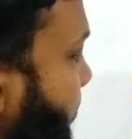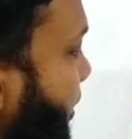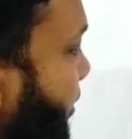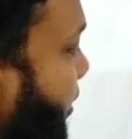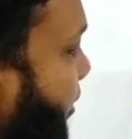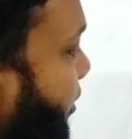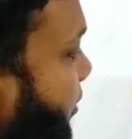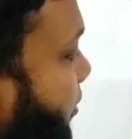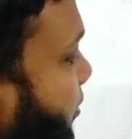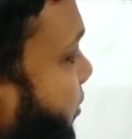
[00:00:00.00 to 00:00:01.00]
পারি আই
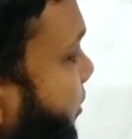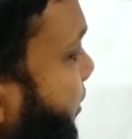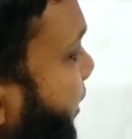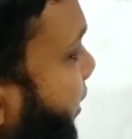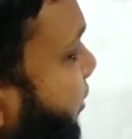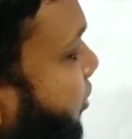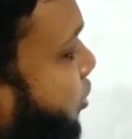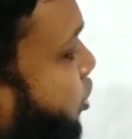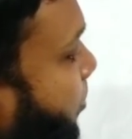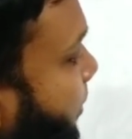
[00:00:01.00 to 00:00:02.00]
ক্যান
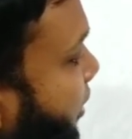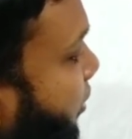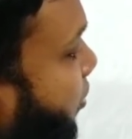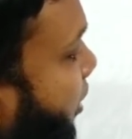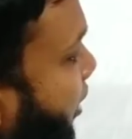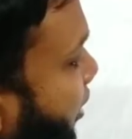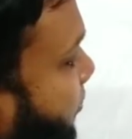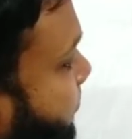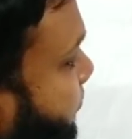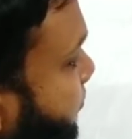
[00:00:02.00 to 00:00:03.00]
সমাধান করা
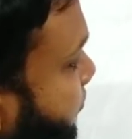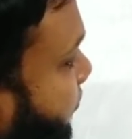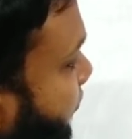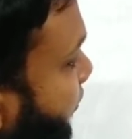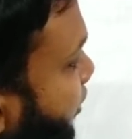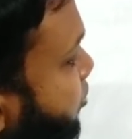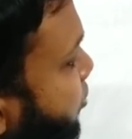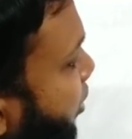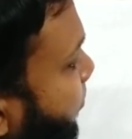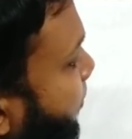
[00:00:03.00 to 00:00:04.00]

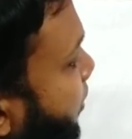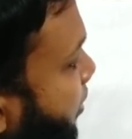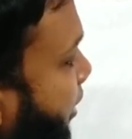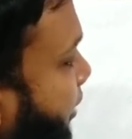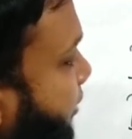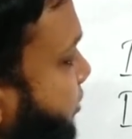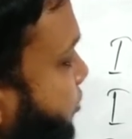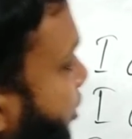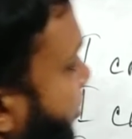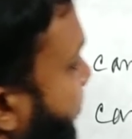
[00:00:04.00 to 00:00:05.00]
সলভ আই ক্যান
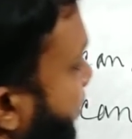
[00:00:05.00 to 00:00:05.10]
সলভ